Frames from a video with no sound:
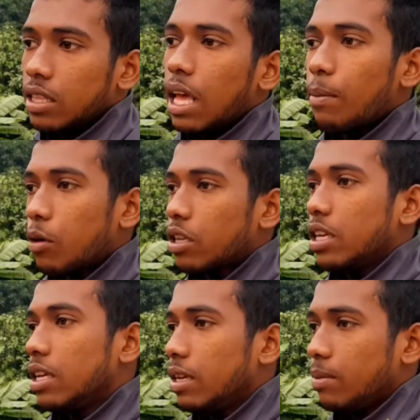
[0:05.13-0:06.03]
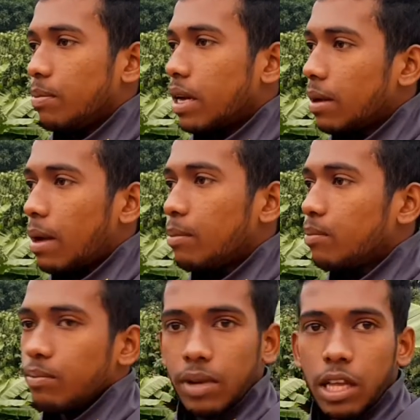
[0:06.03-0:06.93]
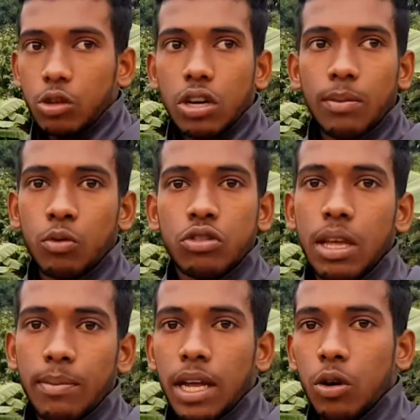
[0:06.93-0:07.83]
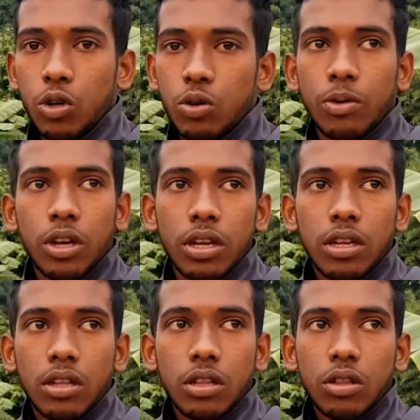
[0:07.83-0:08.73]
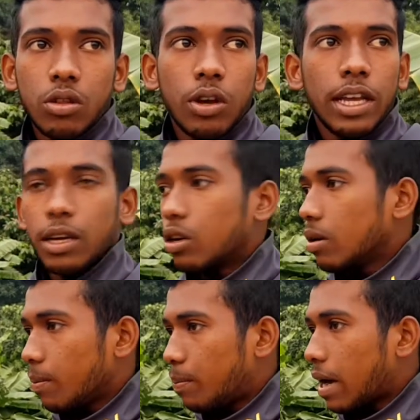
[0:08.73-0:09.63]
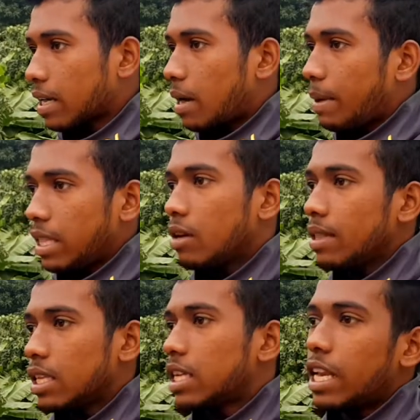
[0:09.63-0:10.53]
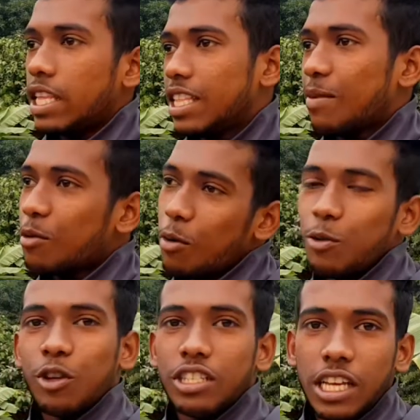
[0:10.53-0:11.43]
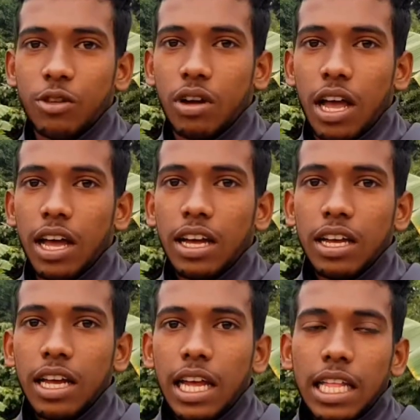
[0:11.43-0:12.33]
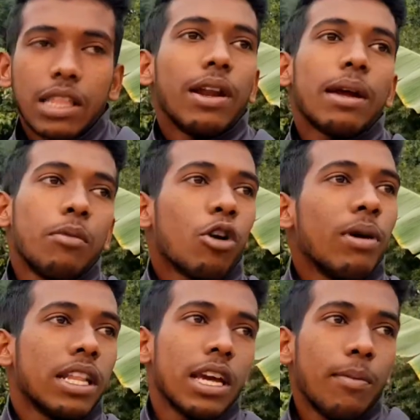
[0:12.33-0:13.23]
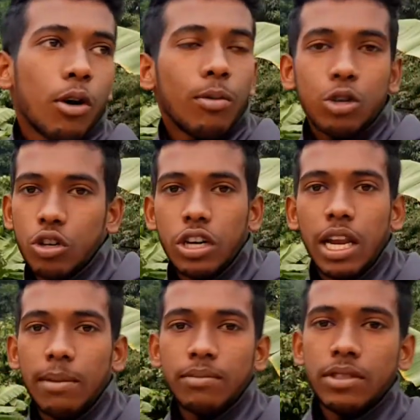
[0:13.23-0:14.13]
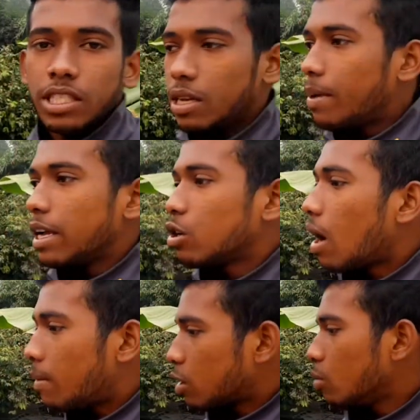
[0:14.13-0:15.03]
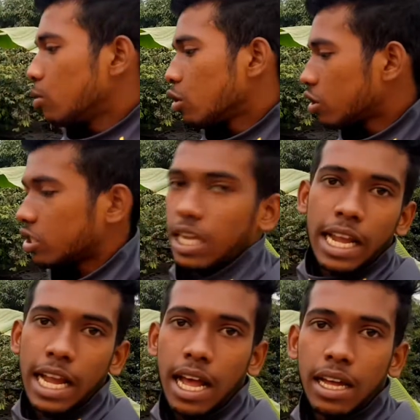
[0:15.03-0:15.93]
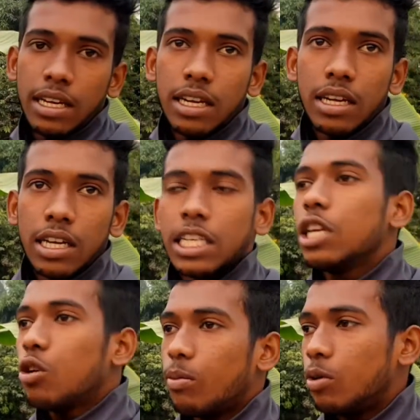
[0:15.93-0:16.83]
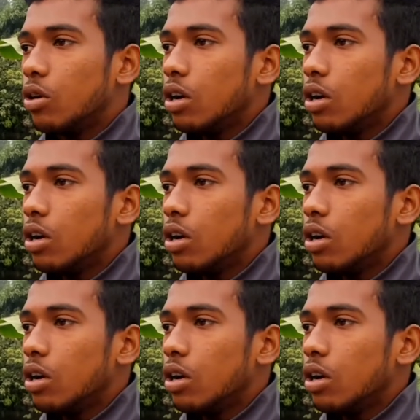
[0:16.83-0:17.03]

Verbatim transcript: তারপর কি মানে আমি এতটা বুঝতাম না ওই সময় তো এই পাখনা বাইন্দা বাইন্দা ছেড়ে দিলাম কবুতর যাই গা তার এক বড় ভাই থেকে পরামর্শ নিলাম যে ভাই আমার কবুতর তো জায়গা কি করবো